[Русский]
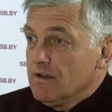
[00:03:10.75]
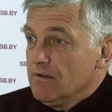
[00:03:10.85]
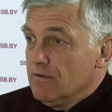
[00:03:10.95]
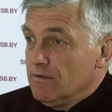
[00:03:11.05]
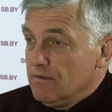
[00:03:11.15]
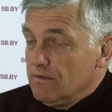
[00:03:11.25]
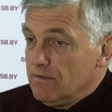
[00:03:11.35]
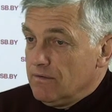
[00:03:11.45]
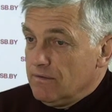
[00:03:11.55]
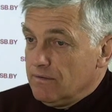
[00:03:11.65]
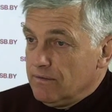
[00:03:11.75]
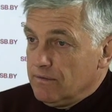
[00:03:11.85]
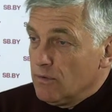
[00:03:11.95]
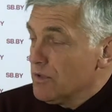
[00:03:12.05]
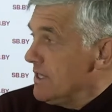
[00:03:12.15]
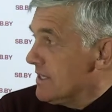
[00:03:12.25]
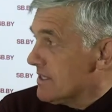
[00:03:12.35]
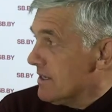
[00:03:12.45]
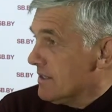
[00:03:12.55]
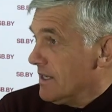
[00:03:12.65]
другие
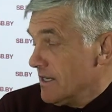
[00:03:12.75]
сорта,